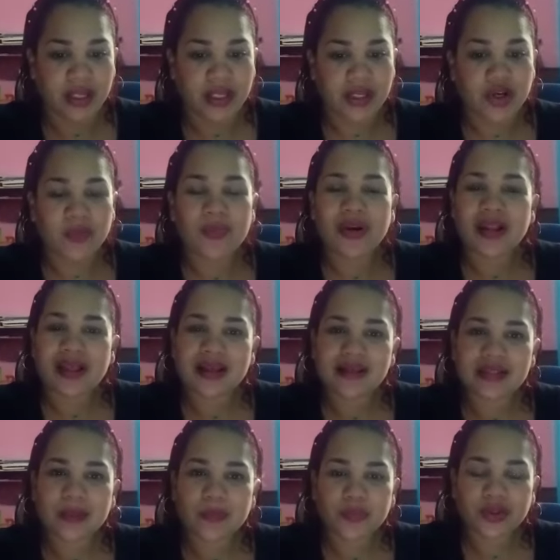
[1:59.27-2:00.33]
Y cómo la
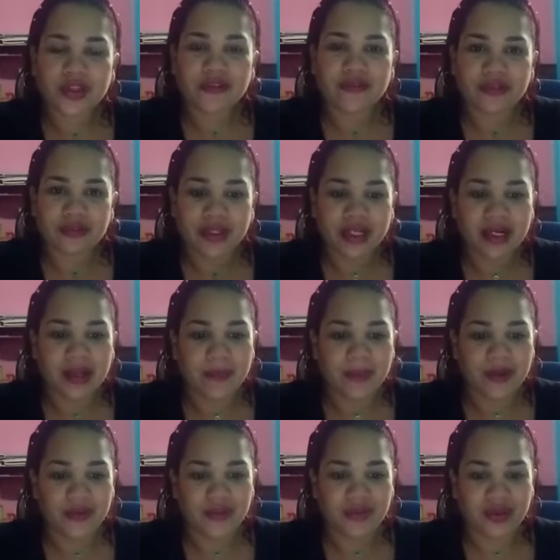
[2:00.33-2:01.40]
danza puede influir en las
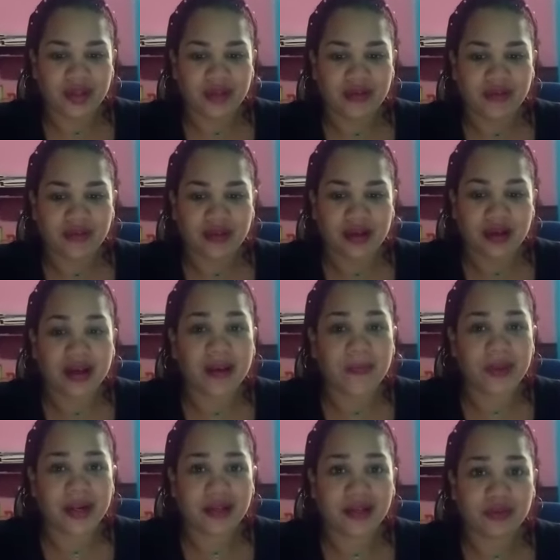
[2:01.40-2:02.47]
personas,
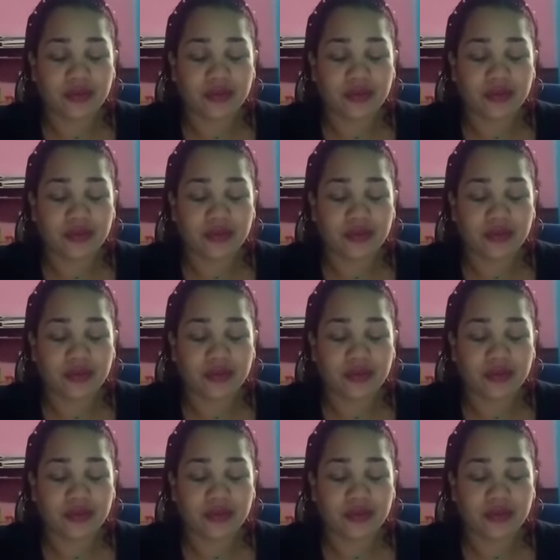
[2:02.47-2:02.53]
cambiar hasta